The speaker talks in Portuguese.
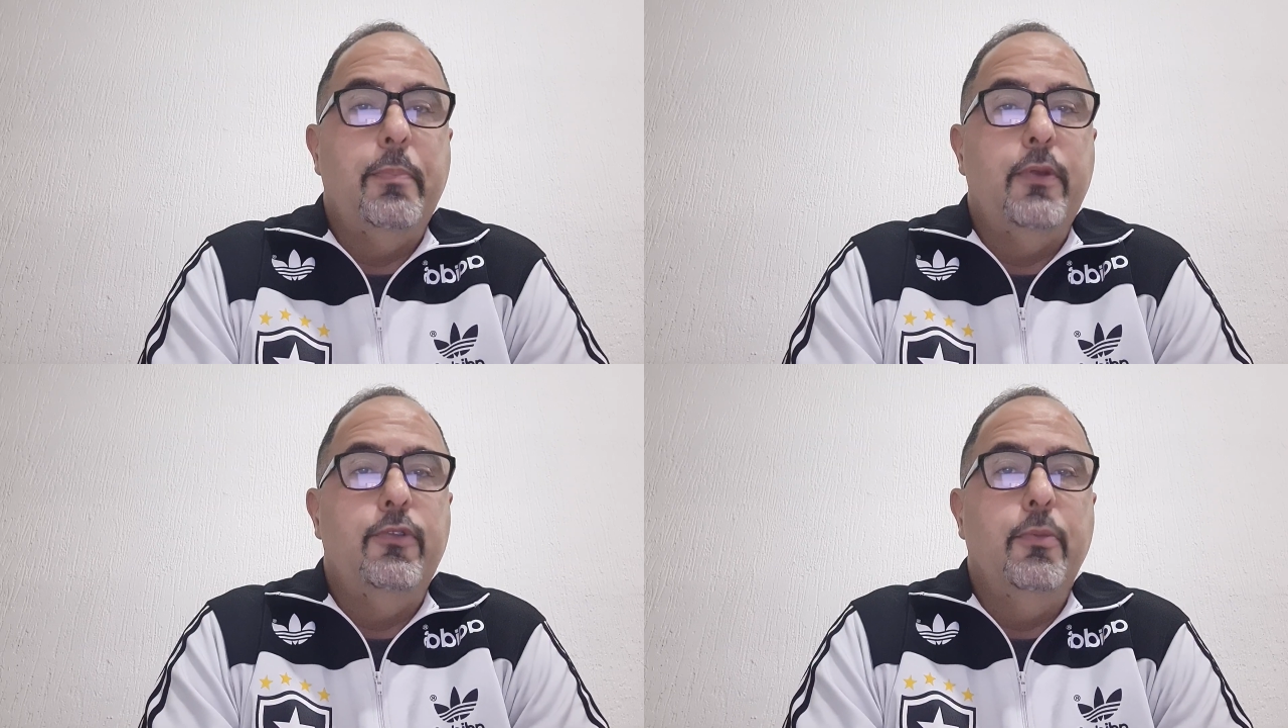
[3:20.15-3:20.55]

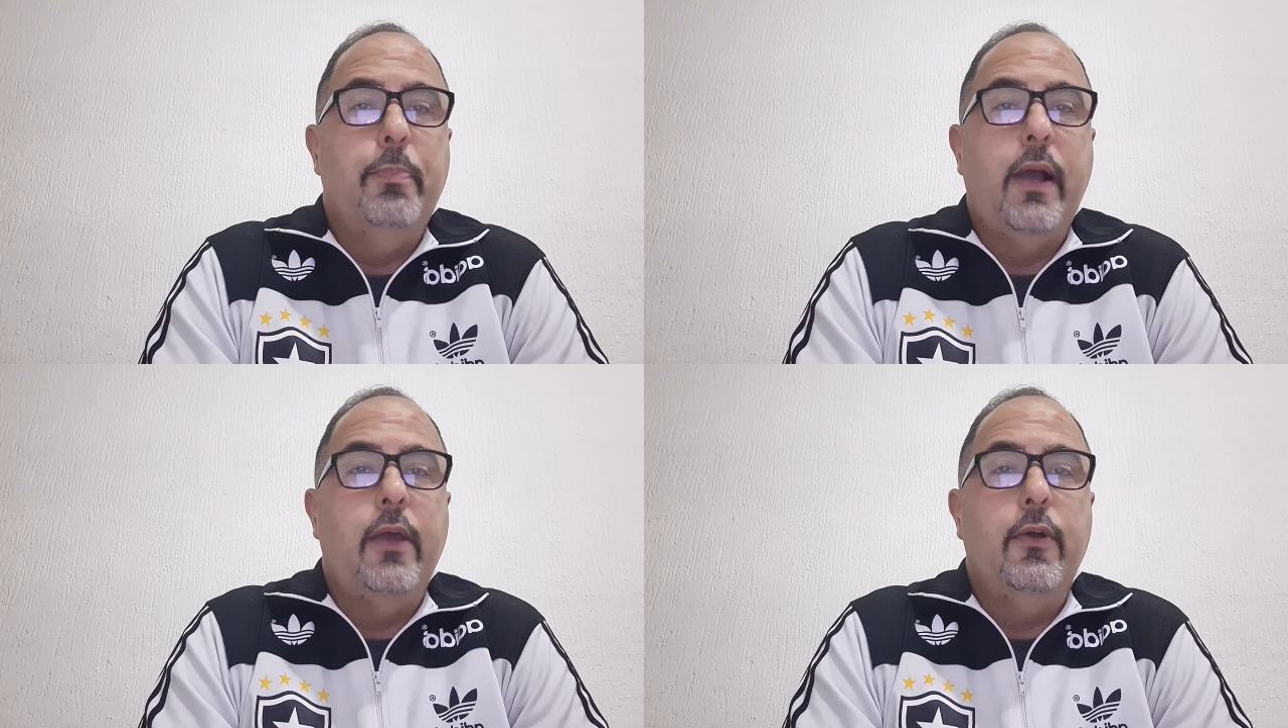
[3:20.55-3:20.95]
pediu
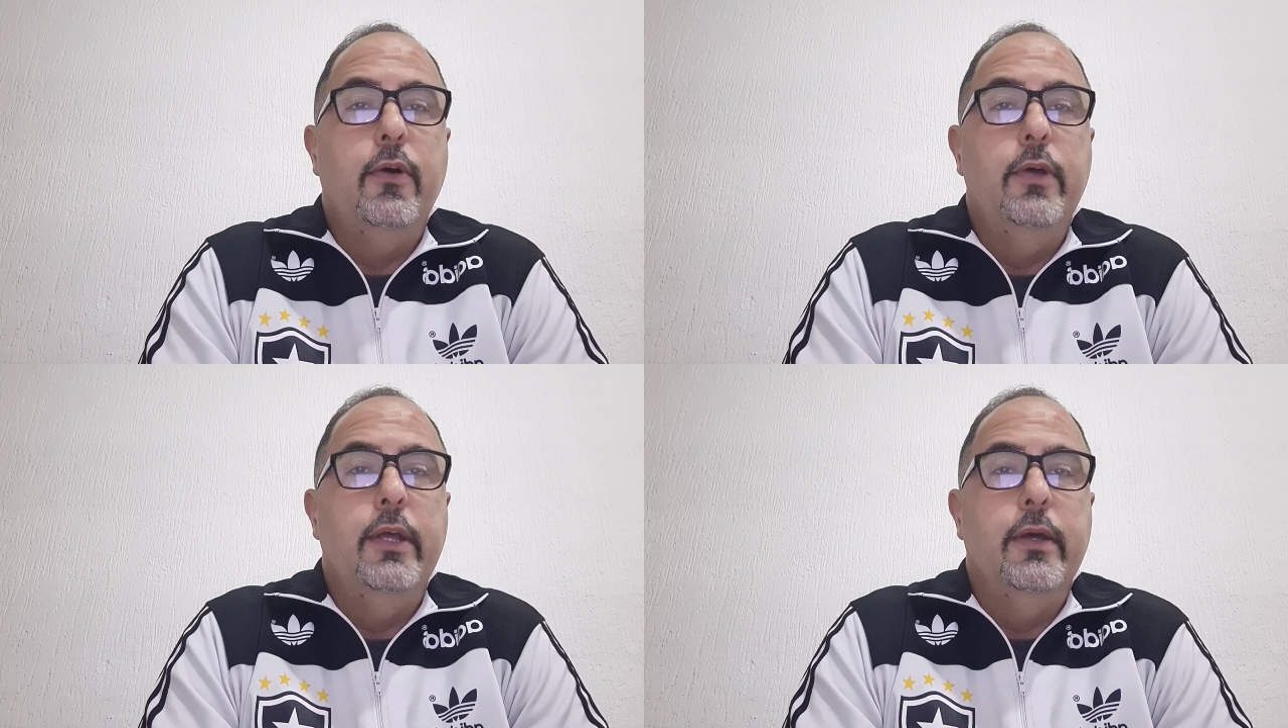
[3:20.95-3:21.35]
para
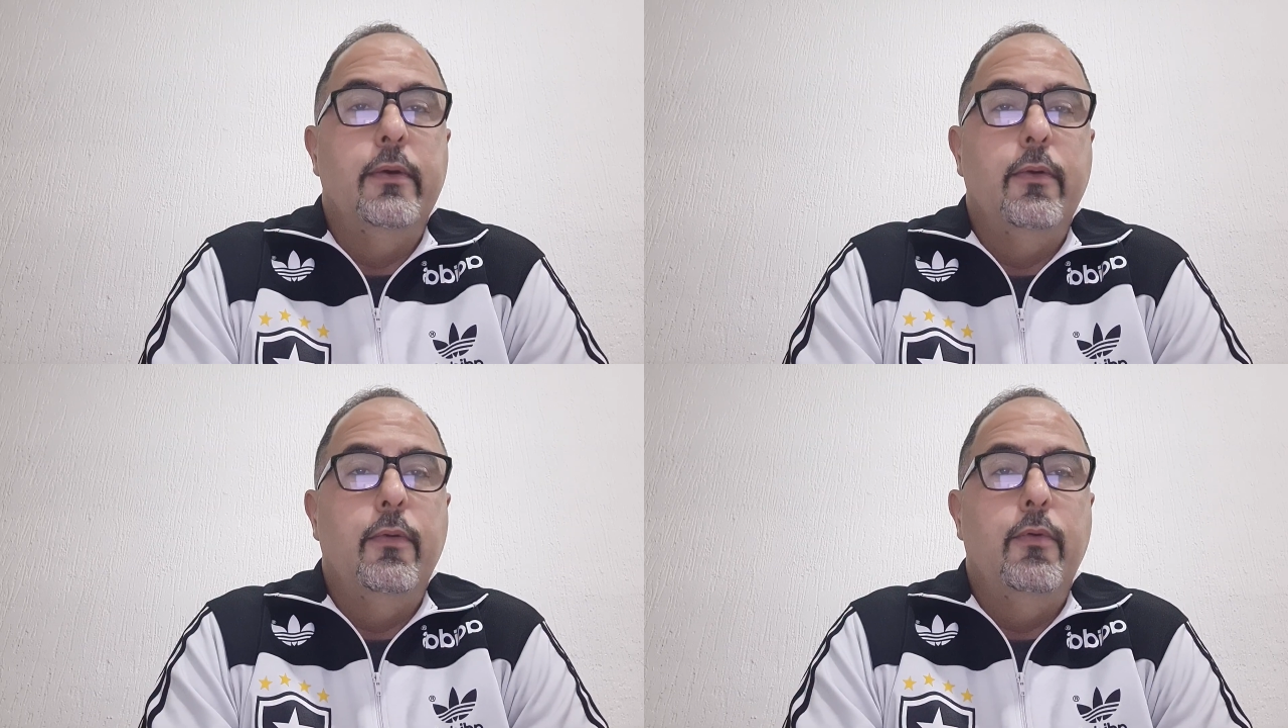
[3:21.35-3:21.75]
incluir
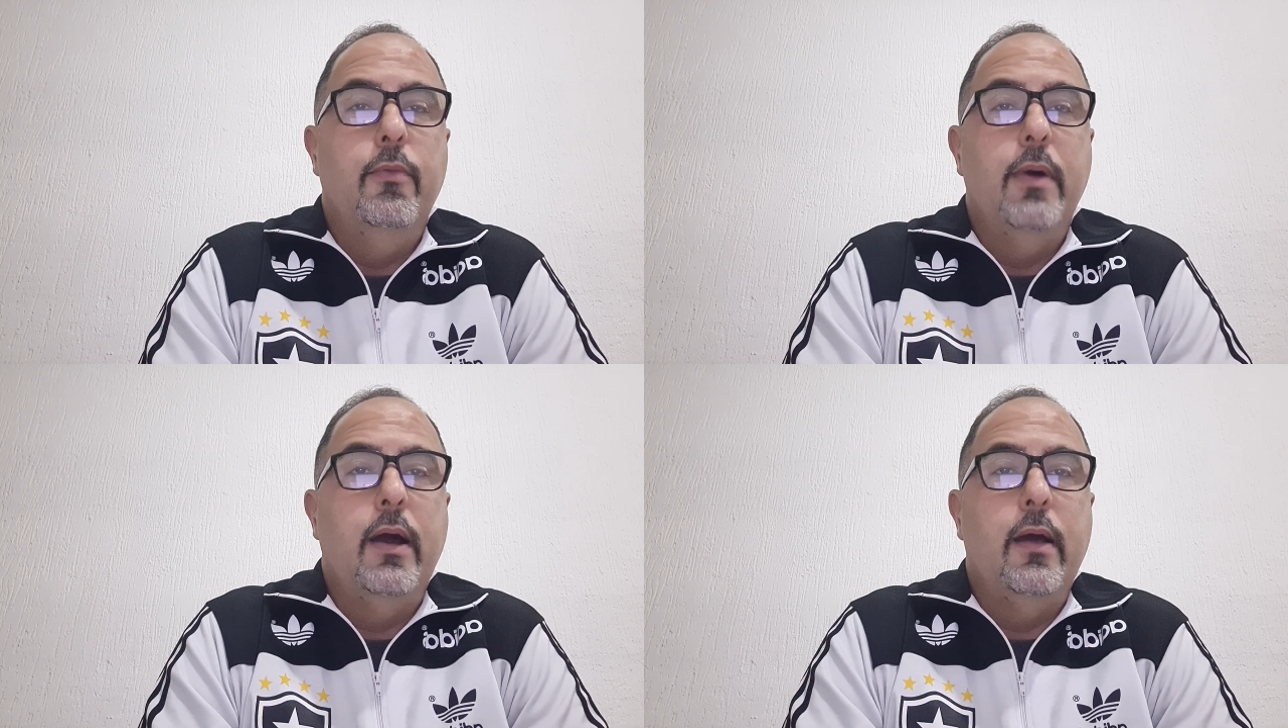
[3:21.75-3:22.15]

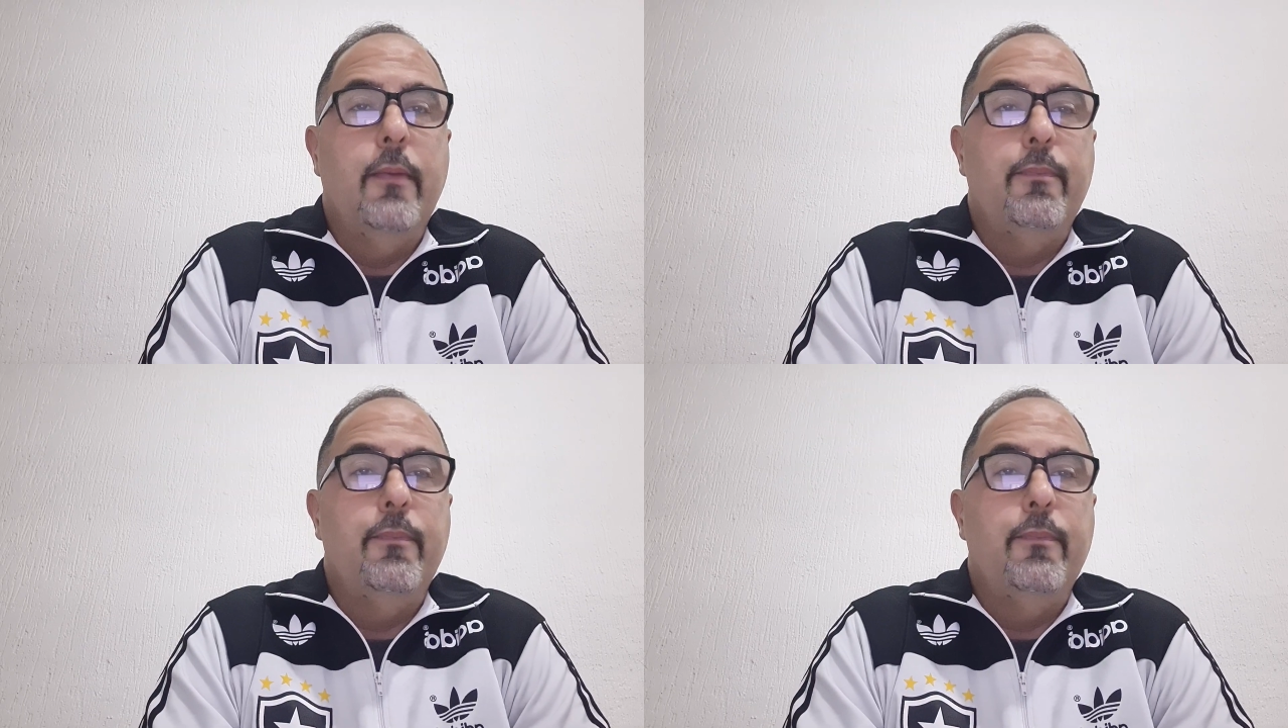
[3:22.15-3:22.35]
uma,